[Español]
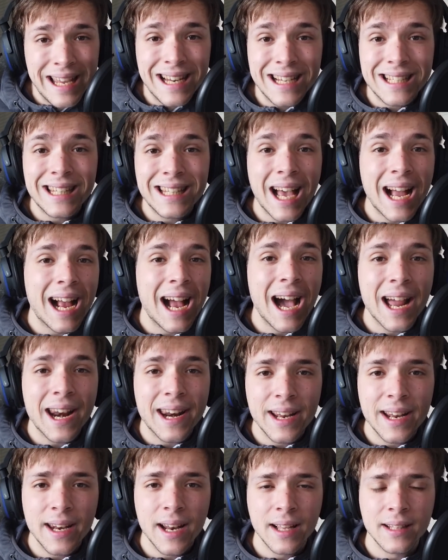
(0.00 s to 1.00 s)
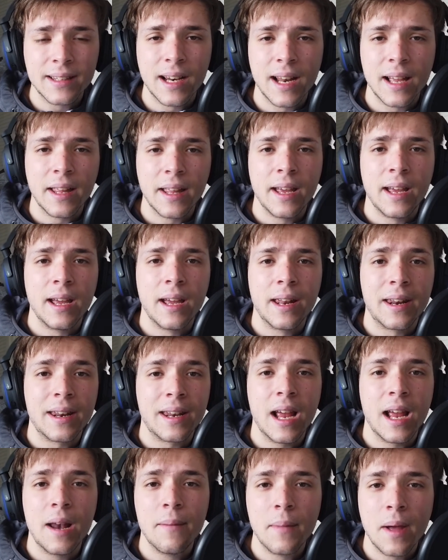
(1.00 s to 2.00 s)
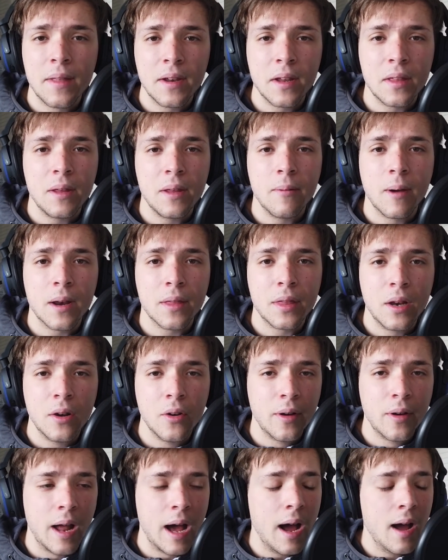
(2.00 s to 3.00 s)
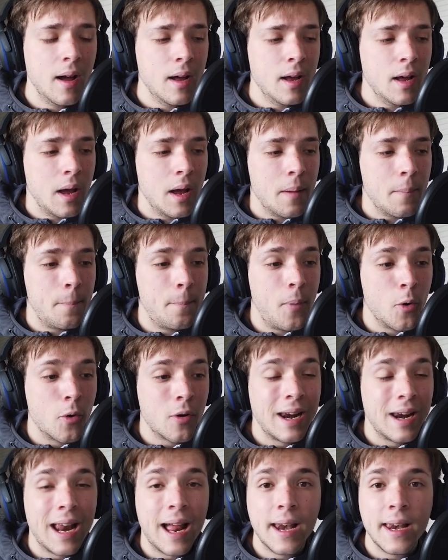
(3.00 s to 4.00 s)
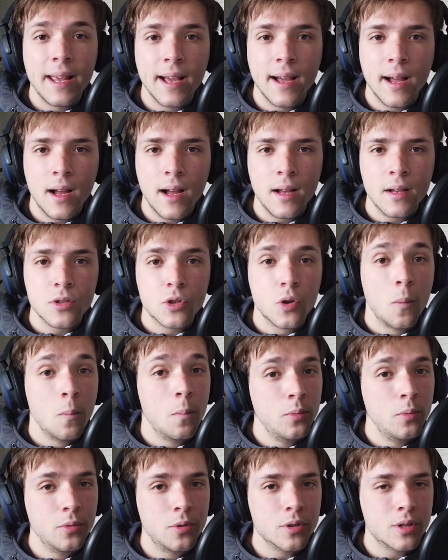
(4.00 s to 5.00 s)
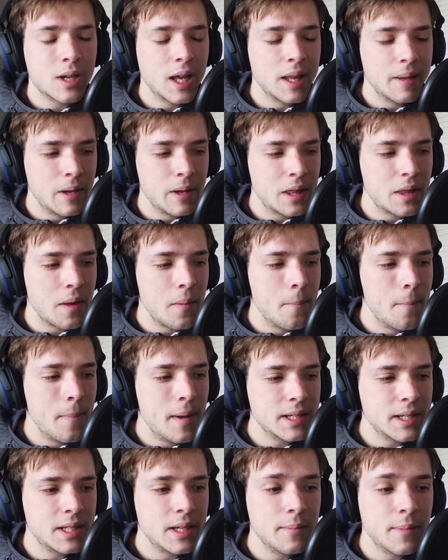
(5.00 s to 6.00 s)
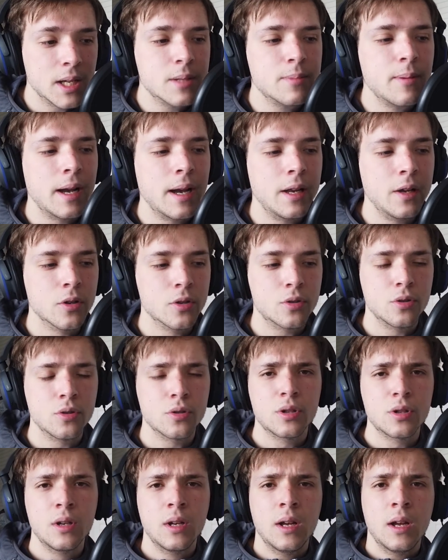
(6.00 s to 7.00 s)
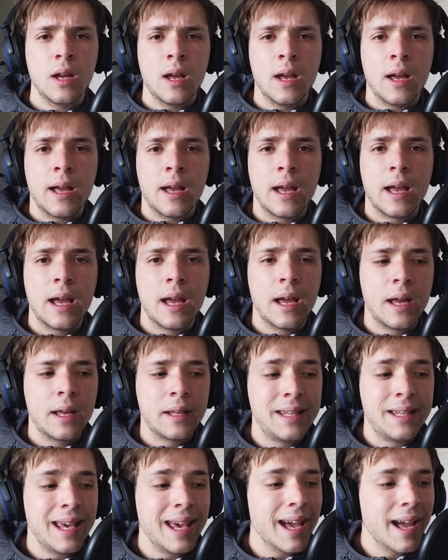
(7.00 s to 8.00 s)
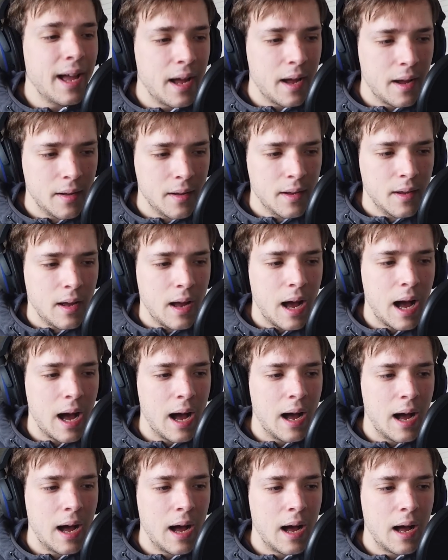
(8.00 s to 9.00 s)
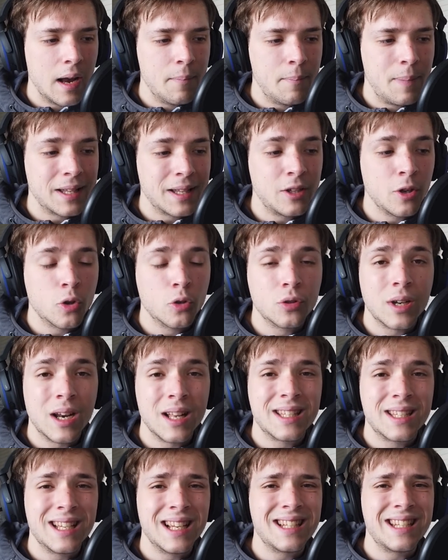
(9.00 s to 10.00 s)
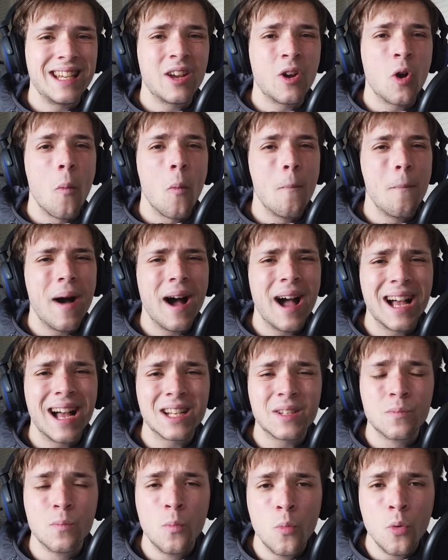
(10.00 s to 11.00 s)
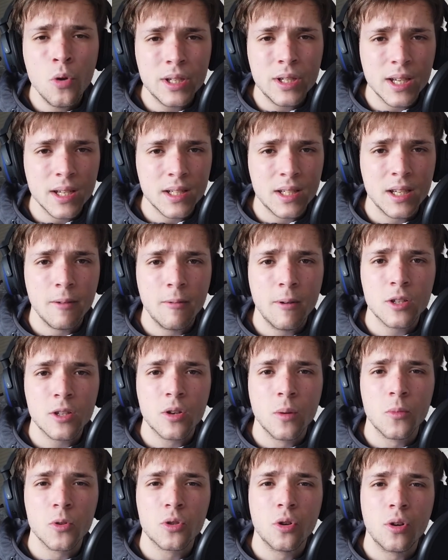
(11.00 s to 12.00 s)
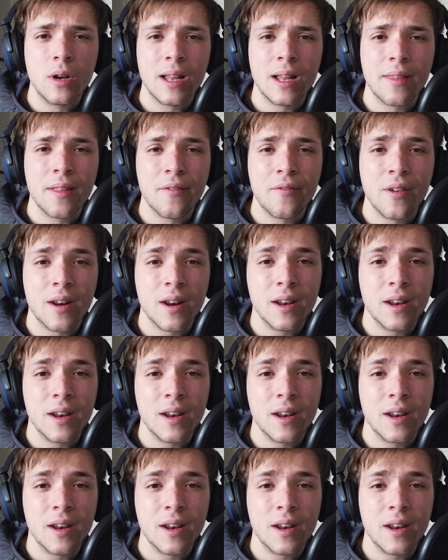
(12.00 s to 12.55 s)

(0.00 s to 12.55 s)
en esta carrera entre la de Real Madrid y Barcelona por la liga son puntos cada vez más y más valiosos. Eh, llega al partido contra el Chelsea con bajas muy sensibles como son las de